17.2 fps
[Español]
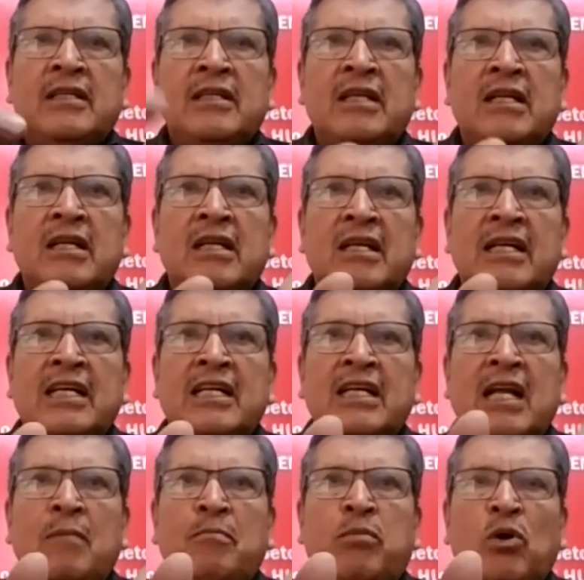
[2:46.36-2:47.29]
Eh, en
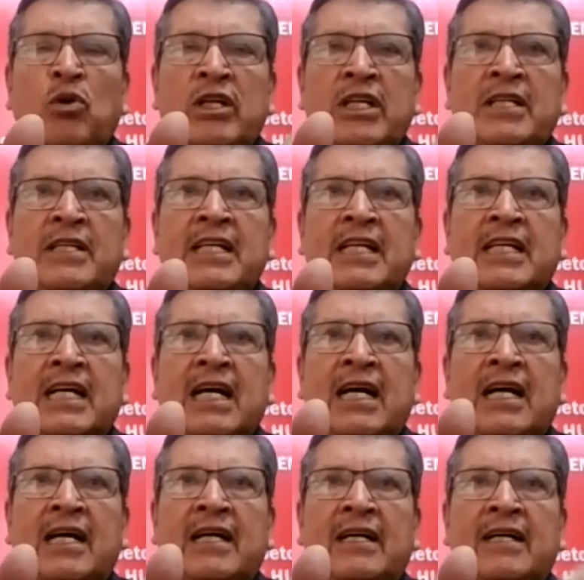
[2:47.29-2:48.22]
la
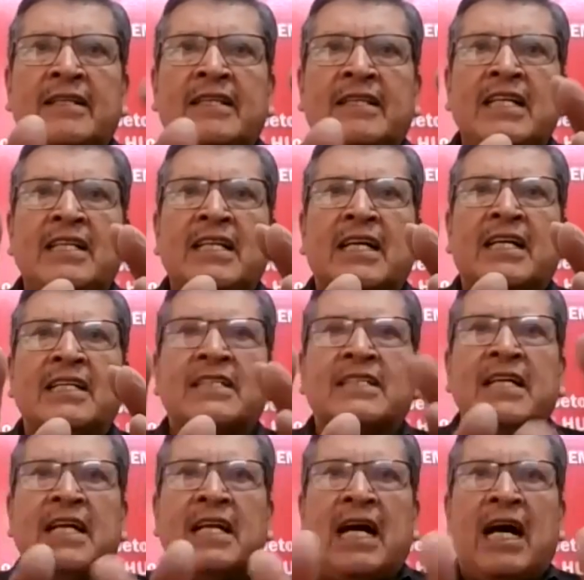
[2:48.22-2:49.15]
política tiene que
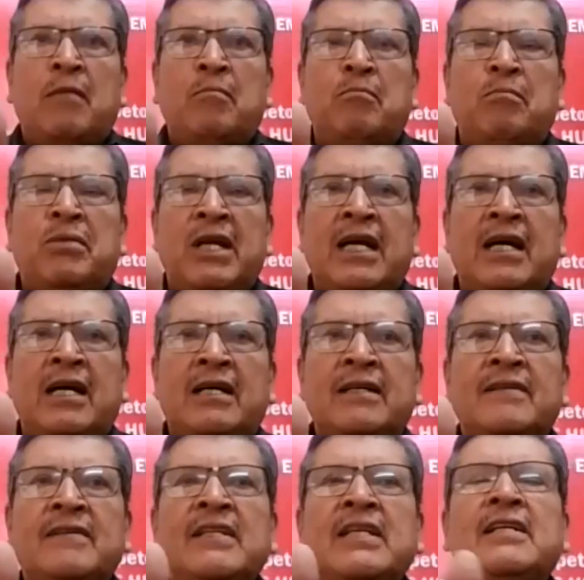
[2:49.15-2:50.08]
ser amplia,
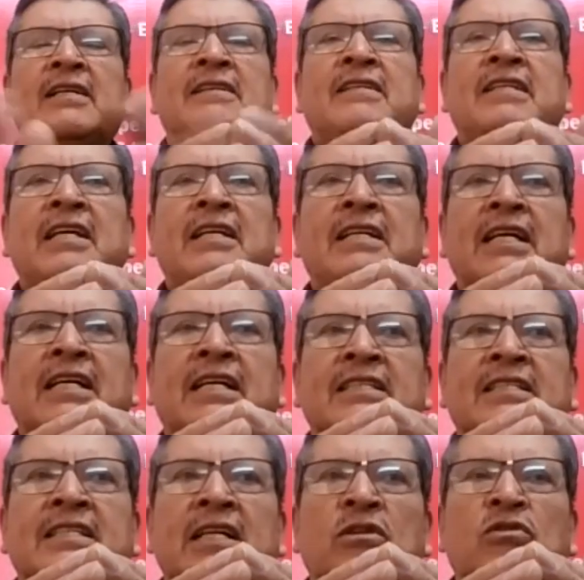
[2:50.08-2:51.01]
tiene
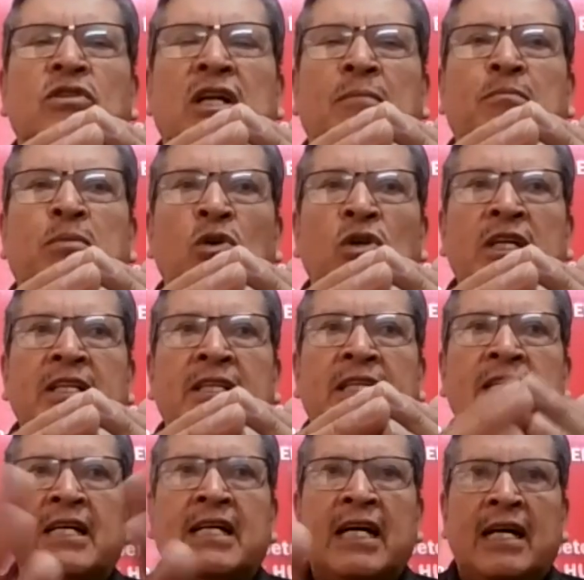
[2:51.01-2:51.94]
que ser una
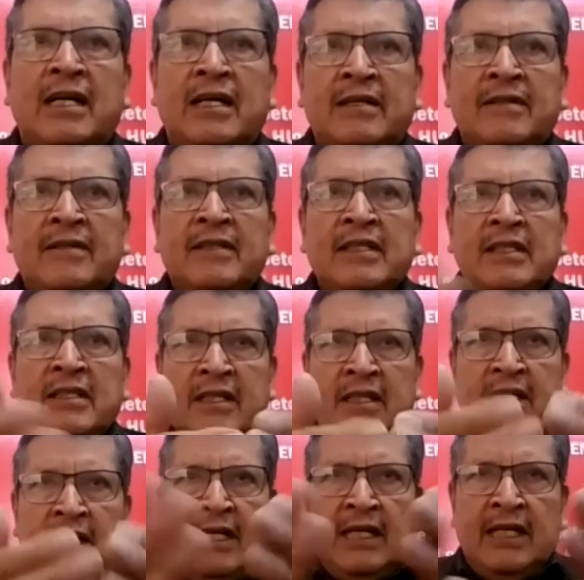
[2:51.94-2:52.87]
política
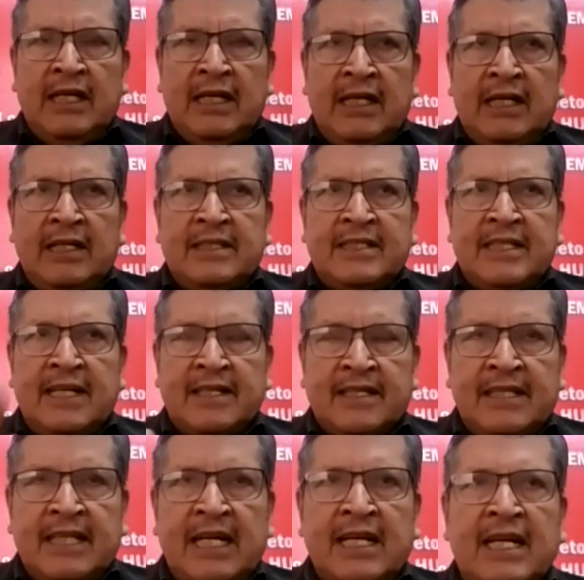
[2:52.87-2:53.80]
eh,
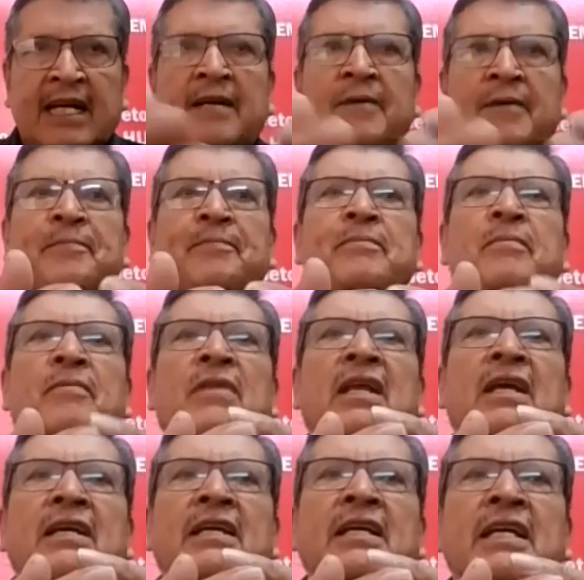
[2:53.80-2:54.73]
certera
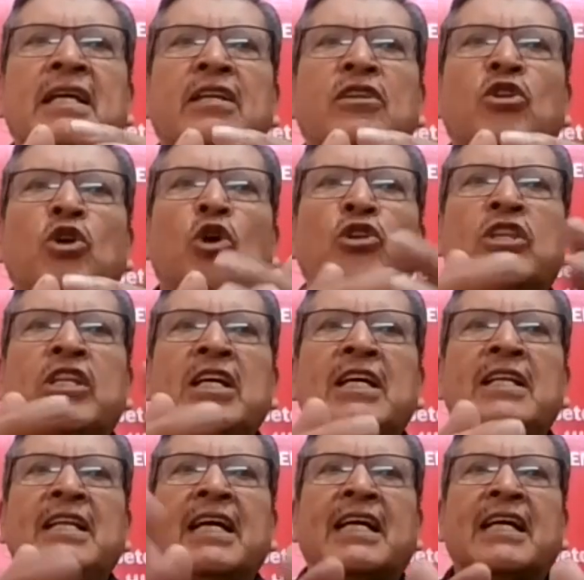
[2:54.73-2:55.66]
y no
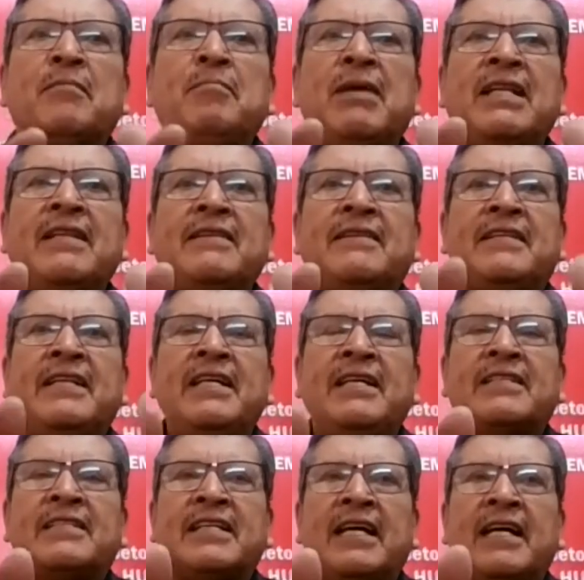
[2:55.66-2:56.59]
tiene que
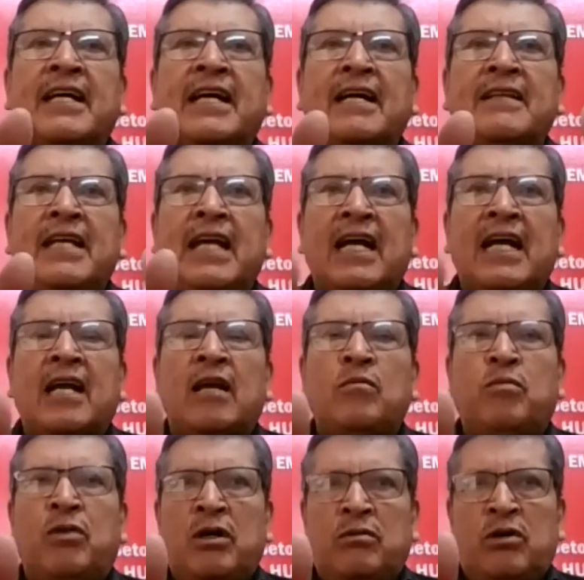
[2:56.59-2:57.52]
mentirse, engañar
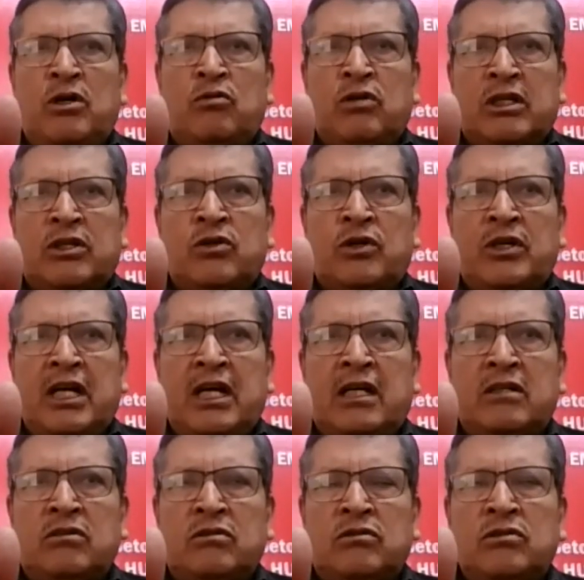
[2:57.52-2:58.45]
al pueblo
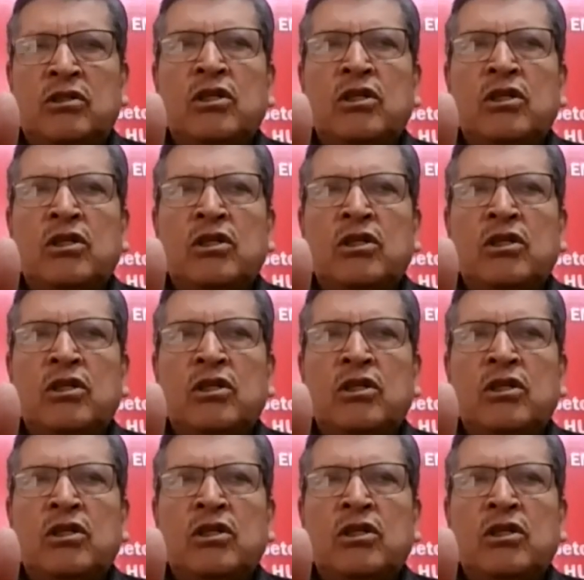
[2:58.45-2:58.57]
ecuatoriano.